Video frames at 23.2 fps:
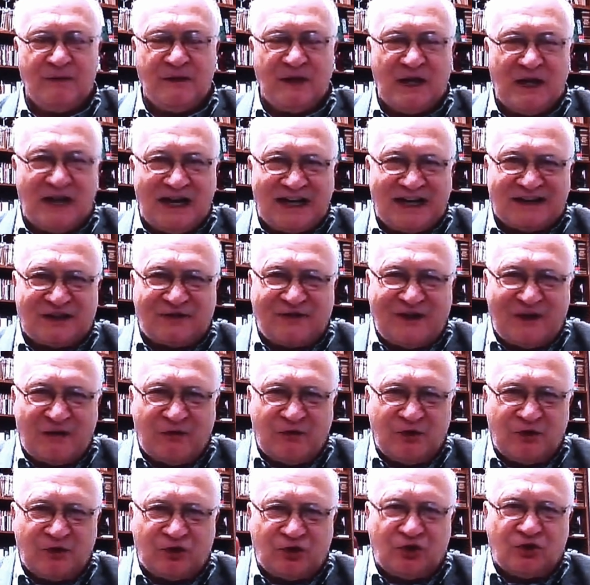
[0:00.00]
Ale właśnie. A
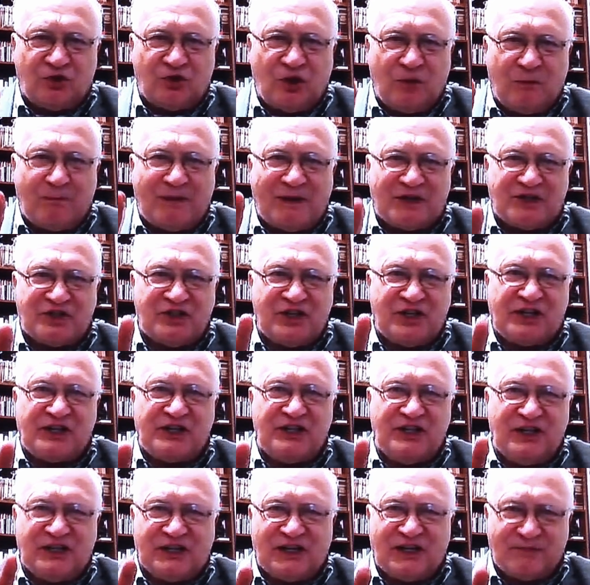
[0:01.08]
trwało to do
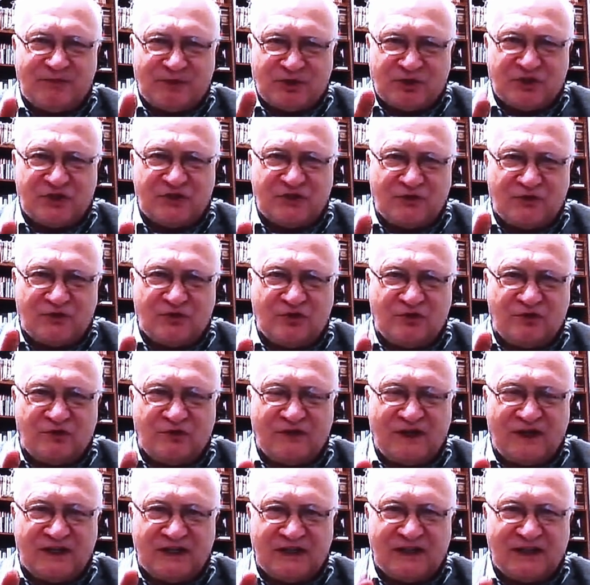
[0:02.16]
października, proszę zwrócić
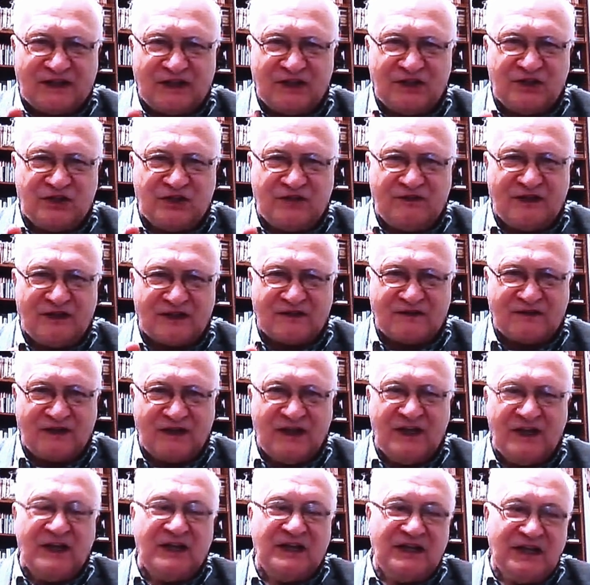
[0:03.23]
uwagę, takie
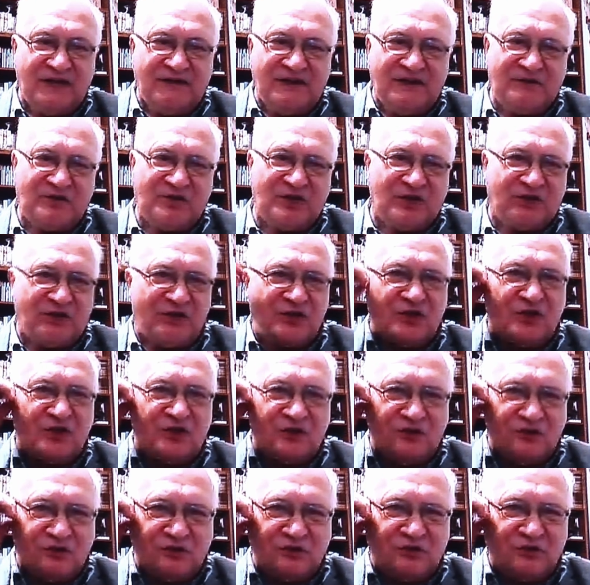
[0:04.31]
dziwactwa. Ja wiem, że to jest
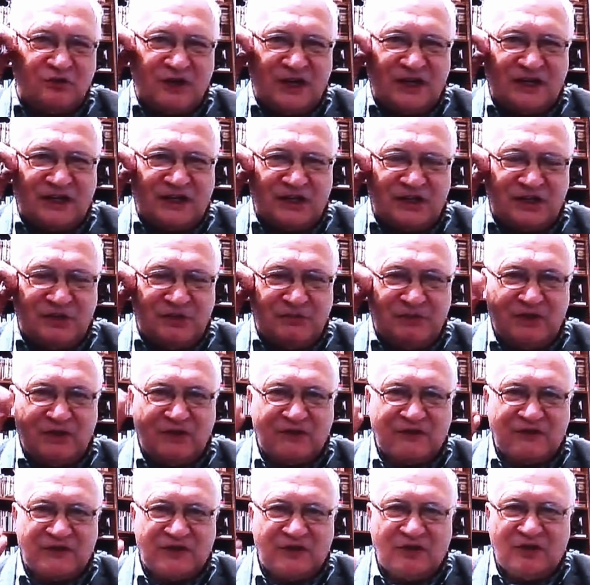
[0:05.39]
koniunktura jakaś i
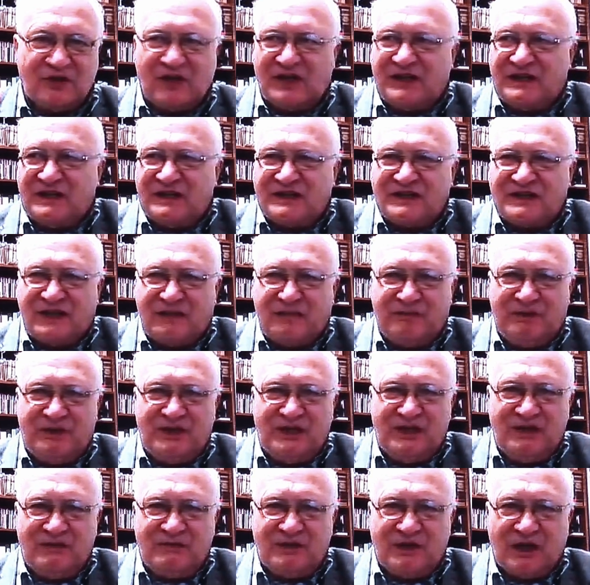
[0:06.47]
pieniądze, no ale jest
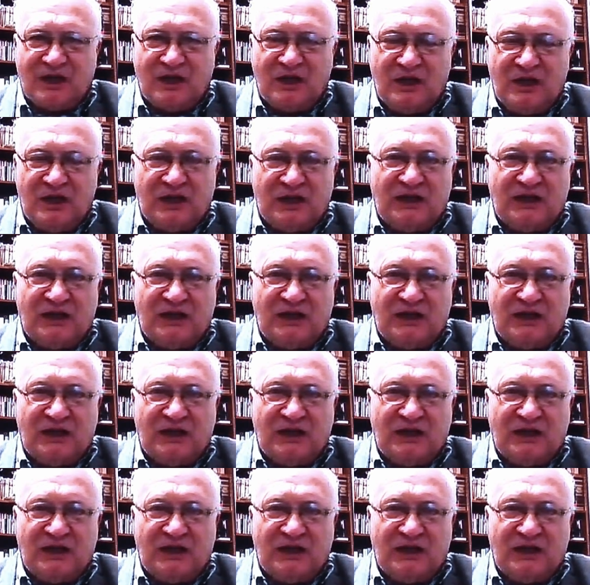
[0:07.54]
epidemia.